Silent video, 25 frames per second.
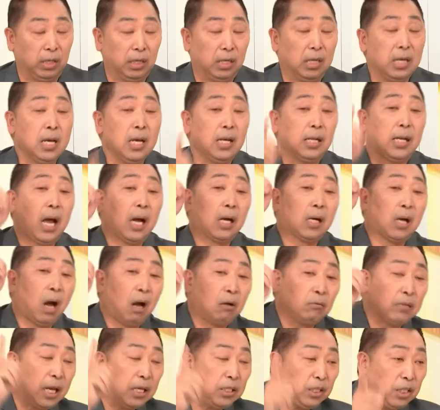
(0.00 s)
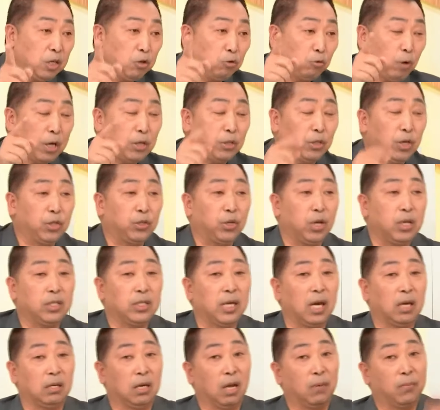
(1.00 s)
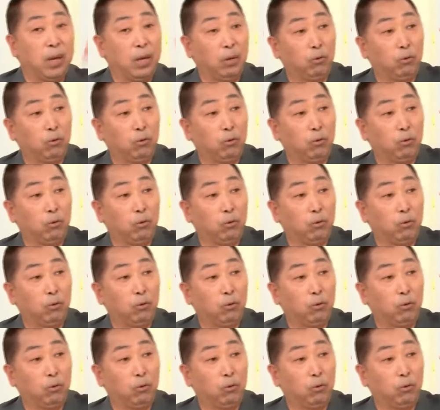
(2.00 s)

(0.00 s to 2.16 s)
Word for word: 题，他靠在金砖身身上